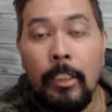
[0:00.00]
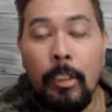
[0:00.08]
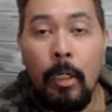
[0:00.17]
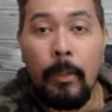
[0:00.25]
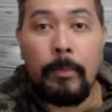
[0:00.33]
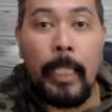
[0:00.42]

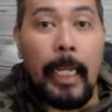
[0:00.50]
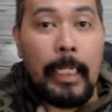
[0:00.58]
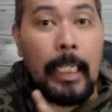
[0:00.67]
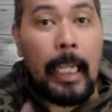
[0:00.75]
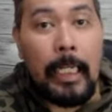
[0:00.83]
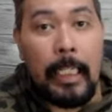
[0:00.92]
So,
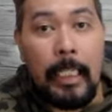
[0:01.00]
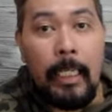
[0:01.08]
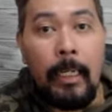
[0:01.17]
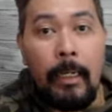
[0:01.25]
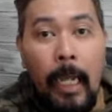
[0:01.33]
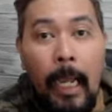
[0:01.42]

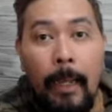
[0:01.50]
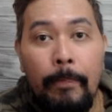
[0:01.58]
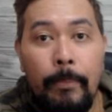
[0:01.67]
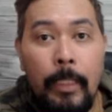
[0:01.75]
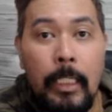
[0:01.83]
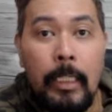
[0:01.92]
technically,
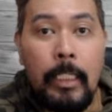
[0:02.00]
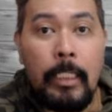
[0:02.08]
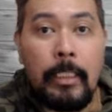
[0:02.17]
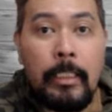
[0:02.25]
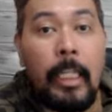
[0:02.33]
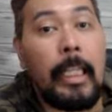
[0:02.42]
um, in
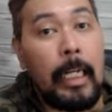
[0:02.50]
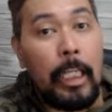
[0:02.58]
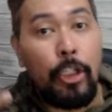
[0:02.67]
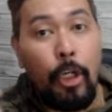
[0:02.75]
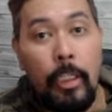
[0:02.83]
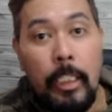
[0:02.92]
this
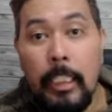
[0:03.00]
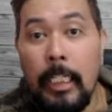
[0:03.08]
generation,